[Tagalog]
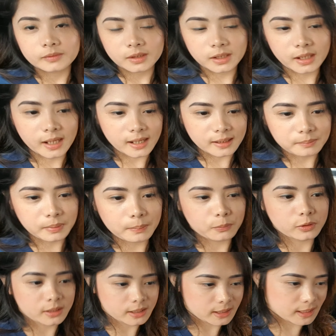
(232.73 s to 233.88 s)
Yeah,
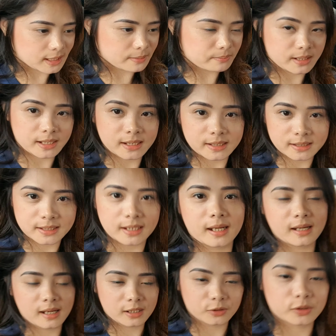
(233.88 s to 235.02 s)
papunta na kami
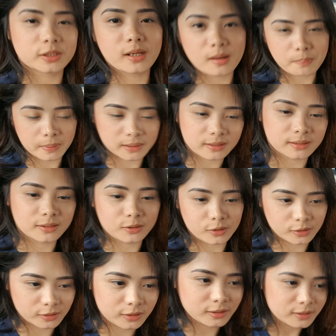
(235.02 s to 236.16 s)
sa ano sa kapatid ko
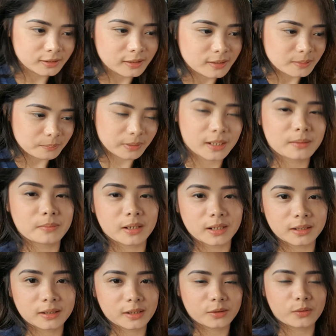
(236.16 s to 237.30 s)
para
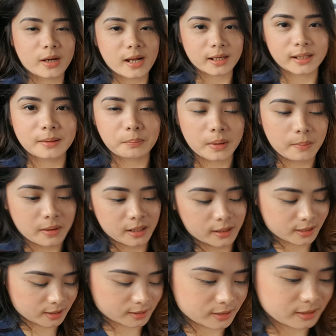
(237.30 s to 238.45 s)
makita yung aking
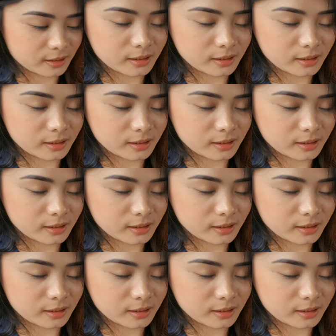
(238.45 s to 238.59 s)
pamangkin.